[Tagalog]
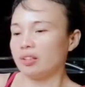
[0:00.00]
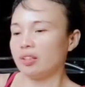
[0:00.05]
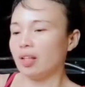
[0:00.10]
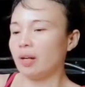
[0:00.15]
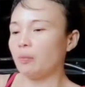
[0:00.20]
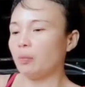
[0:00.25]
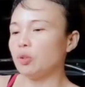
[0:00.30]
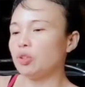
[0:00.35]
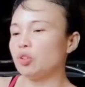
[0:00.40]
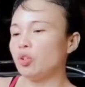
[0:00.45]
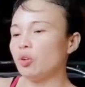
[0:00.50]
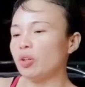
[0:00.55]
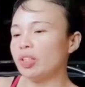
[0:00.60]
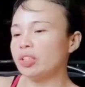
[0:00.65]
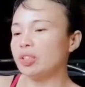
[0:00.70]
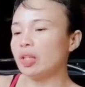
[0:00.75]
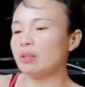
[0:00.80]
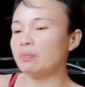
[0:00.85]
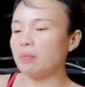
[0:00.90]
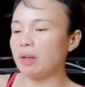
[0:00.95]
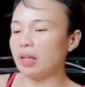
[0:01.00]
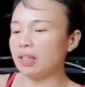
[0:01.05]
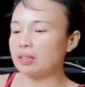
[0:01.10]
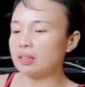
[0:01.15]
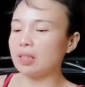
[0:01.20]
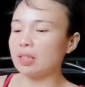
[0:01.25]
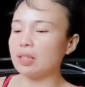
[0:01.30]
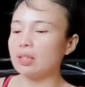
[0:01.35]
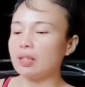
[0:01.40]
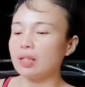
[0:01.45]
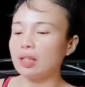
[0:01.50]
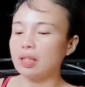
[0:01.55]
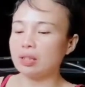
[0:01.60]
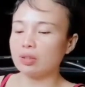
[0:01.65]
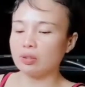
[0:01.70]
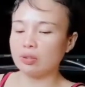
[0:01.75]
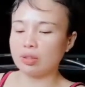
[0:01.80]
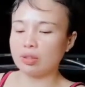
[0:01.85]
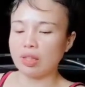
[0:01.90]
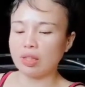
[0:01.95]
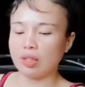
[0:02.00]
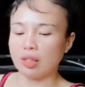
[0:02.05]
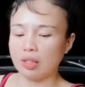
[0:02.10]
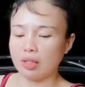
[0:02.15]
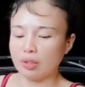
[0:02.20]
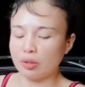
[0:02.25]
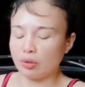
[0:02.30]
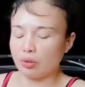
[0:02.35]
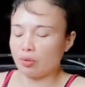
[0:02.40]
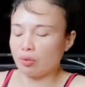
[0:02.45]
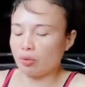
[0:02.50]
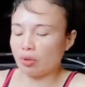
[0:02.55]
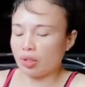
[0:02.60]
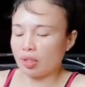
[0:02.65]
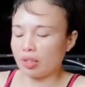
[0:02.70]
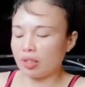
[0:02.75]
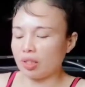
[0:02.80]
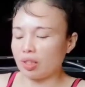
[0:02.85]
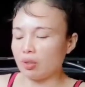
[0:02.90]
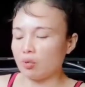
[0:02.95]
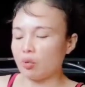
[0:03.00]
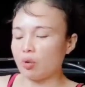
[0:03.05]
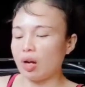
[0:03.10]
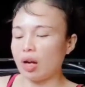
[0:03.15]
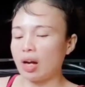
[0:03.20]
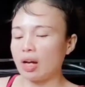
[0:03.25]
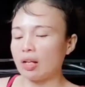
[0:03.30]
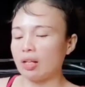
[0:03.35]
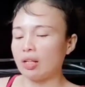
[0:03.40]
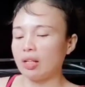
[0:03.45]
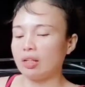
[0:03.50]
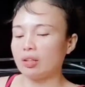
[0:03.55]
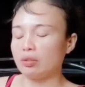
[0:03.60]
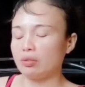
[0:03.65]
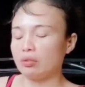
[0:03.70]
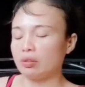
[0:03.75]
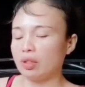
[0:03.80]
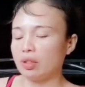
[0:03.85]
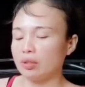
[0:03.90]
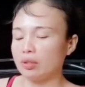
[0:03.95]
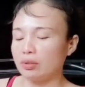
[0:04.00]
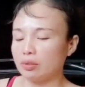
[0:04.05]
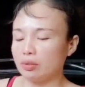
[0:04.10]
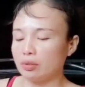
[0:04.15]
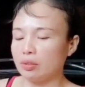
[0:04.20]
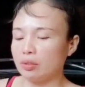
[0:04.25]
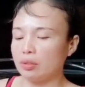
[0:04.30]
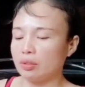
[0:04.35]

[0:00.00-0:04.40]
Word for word: Tapos yung isang plastic dito, tingnan nyo kung kanino galing yung ano.